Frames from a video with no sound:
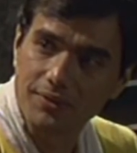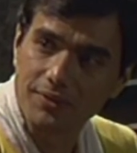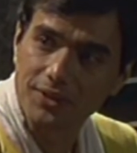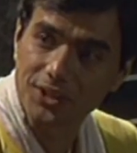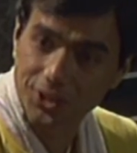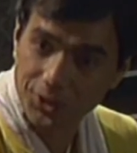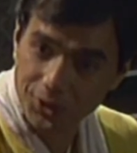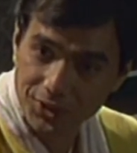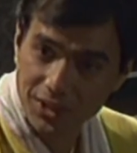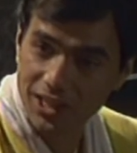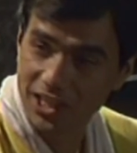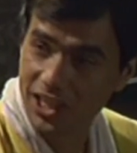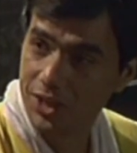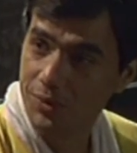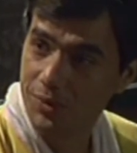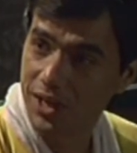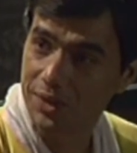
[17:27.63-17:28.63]
Tapos ngayon,
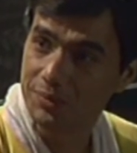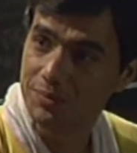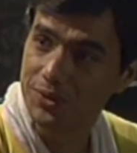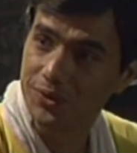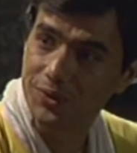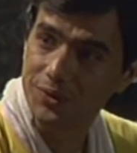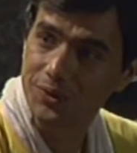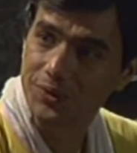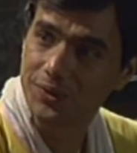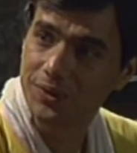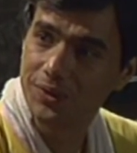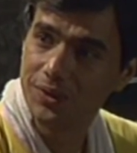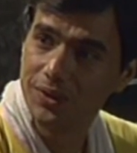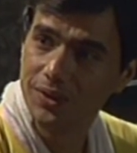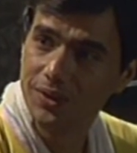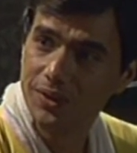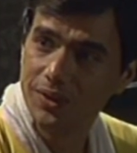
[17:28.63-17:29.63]
hinihiwalayan mo ako.
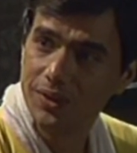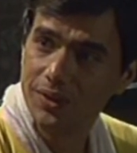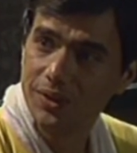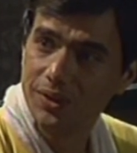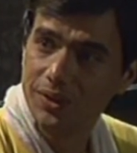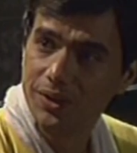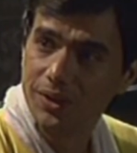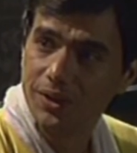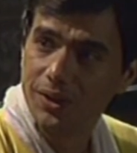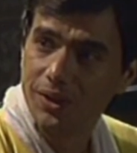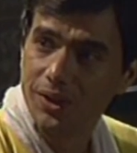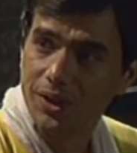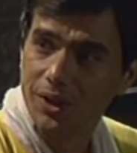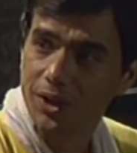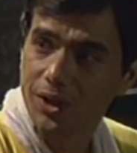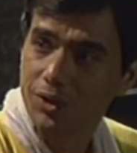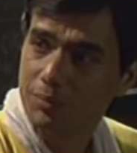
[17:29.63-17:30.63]

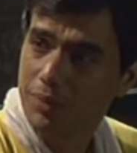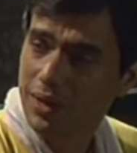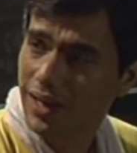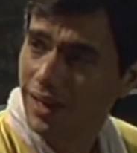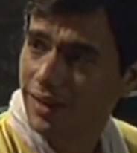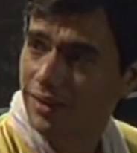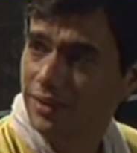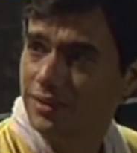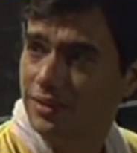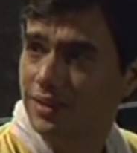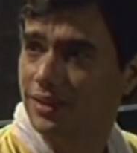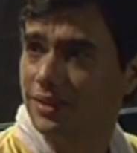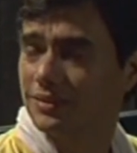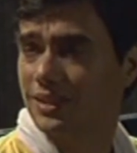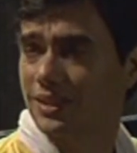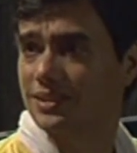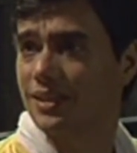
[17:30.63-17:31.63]
Ganun ba kalaking
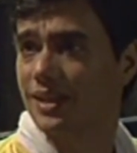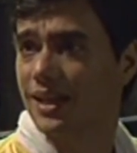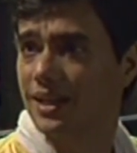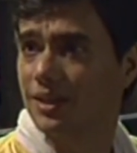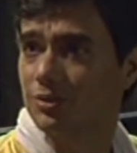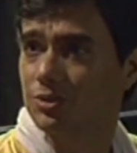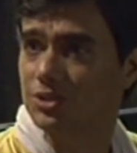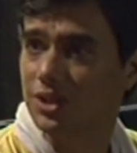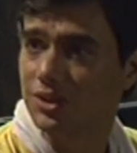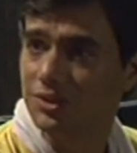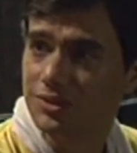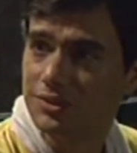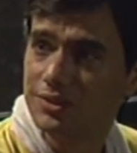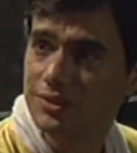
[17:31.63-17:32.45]
naging kasalanan ko sa'yo?